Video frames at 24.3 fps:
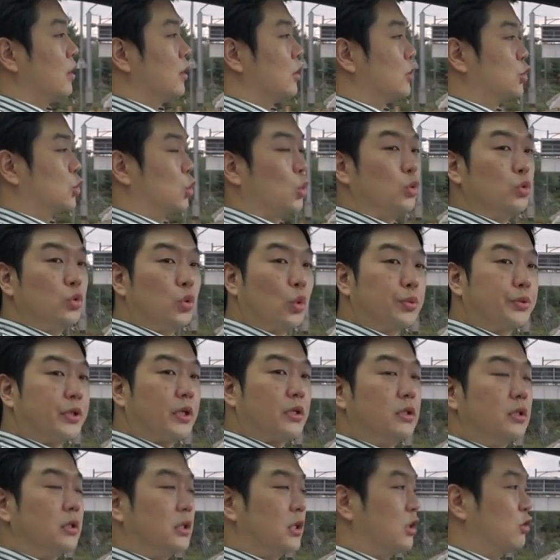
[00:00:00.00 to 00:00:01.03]
좋은
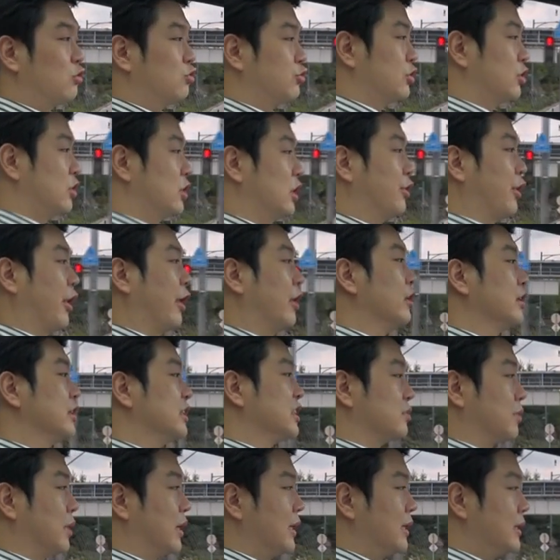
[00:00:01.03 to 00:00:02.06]
옵션들이 구성이 되어
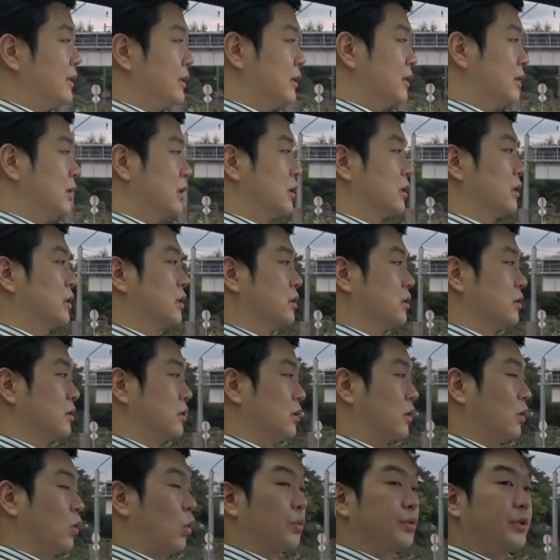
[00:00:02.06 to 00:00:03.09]
있지만
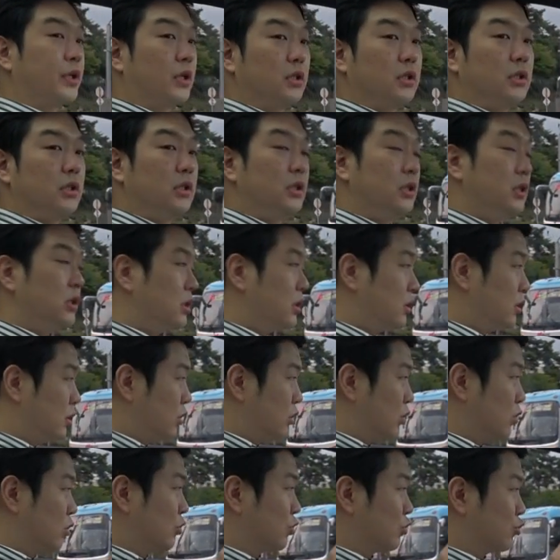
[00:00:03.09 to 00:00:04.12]
옵션을
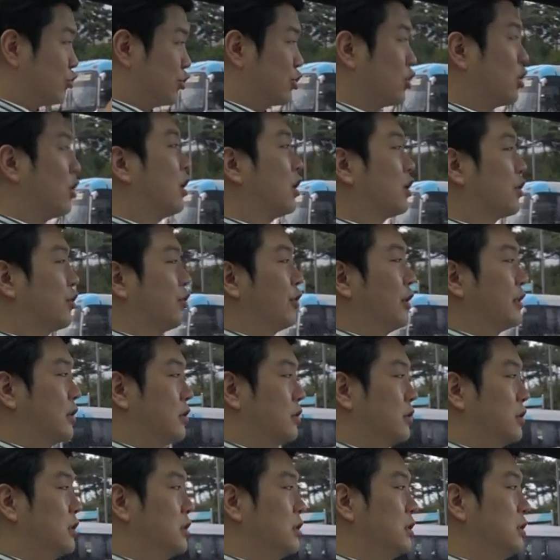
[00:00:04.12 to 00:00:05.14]
구성하기
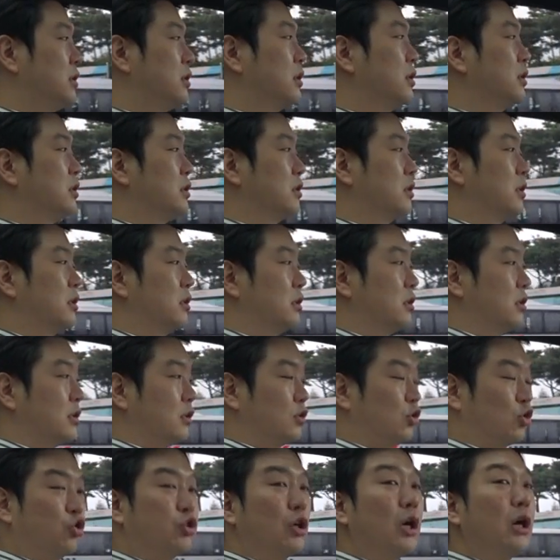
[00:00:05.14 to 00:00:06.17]
위해서는
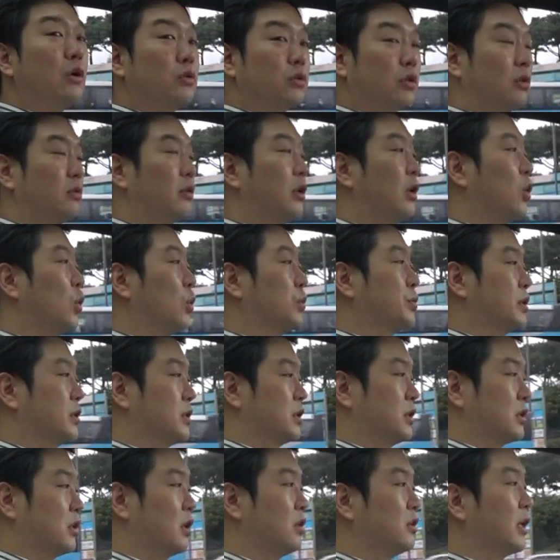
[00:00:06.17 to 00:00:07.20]
추가로 선택
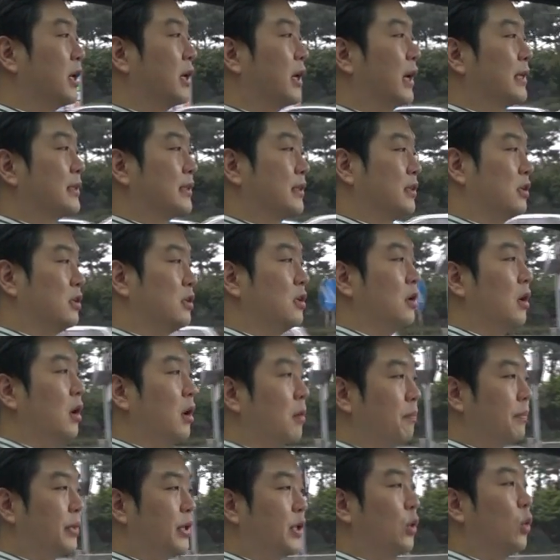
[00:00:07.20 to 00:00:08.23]
옵션을 선택해서
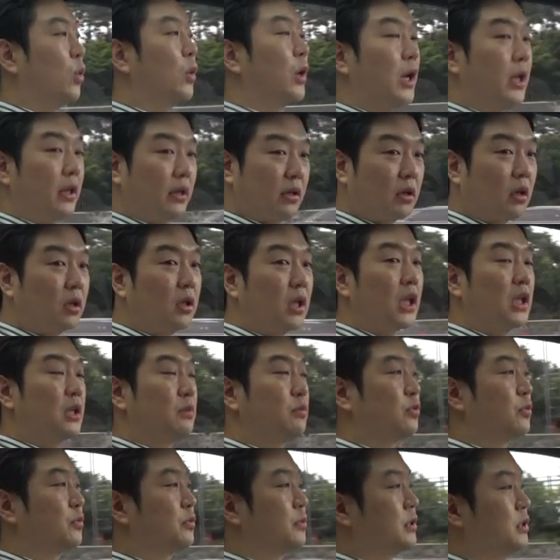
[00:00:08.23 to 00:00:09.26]
비용이 늘어나는
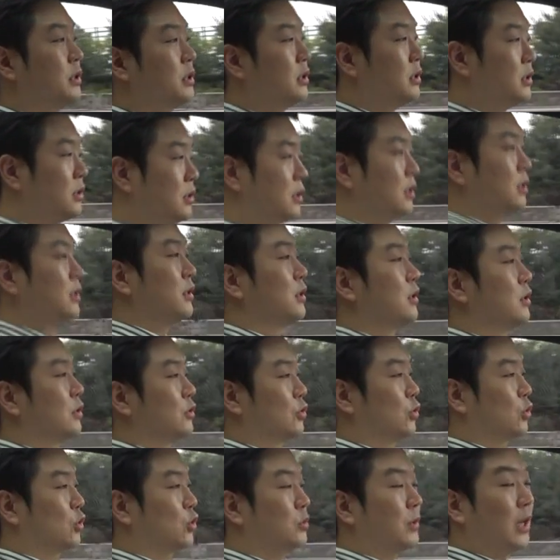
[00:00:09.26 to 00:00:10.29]
부분은
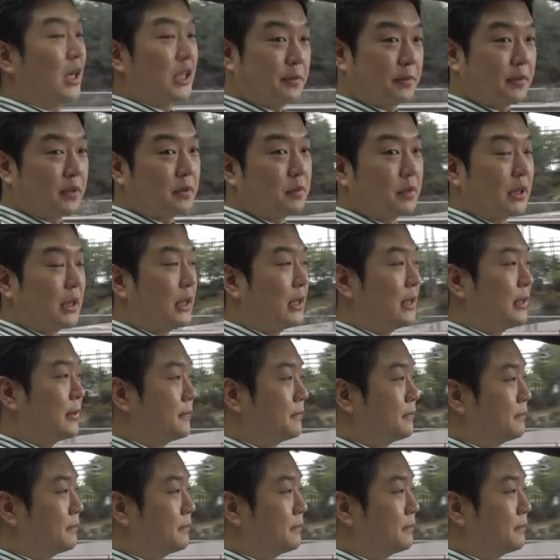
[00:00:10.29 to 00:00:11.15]
조금 아쉽습니다.